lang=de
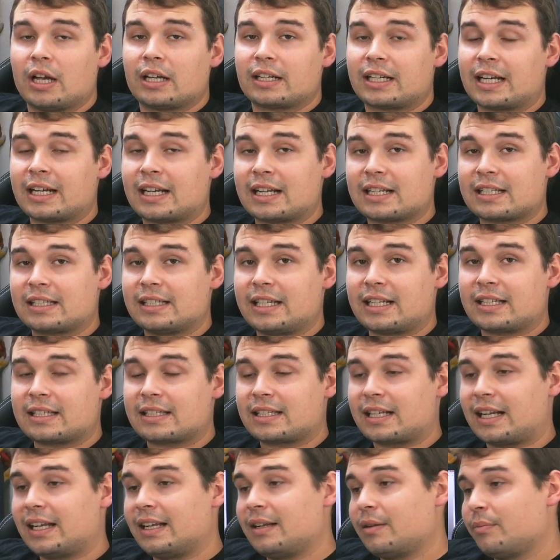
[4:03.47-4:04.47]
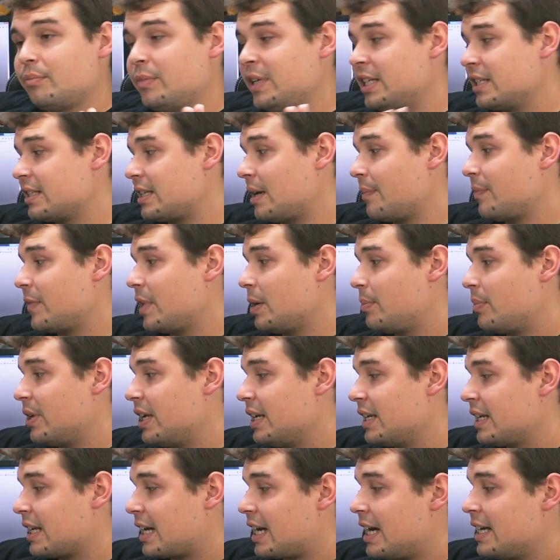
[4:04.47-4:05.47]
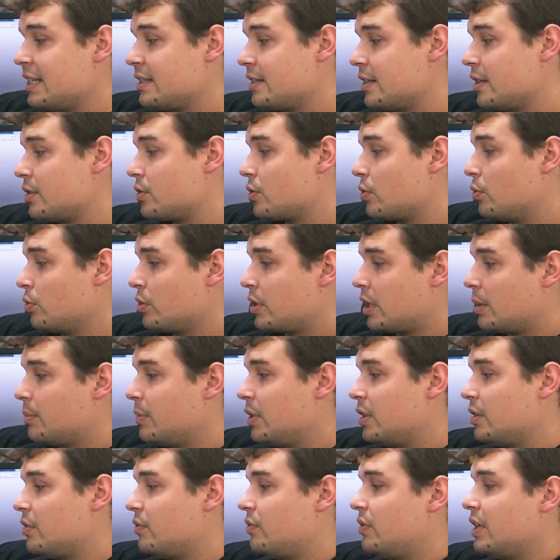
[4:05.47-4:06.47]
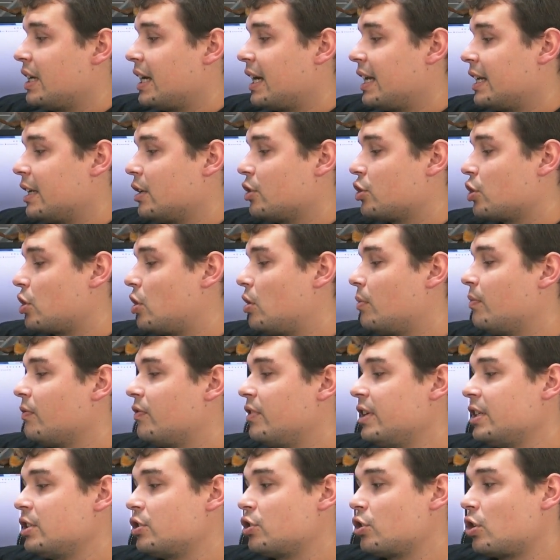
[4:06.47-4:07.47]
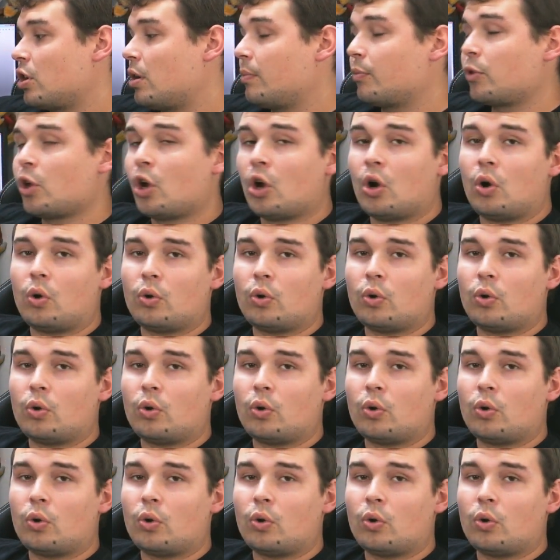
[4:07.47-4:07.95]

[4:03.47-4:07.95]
dann das Netzteil mitsamt der Blende reinsetzt und dann mit den vier Rändelschrauben feststellt festschraubt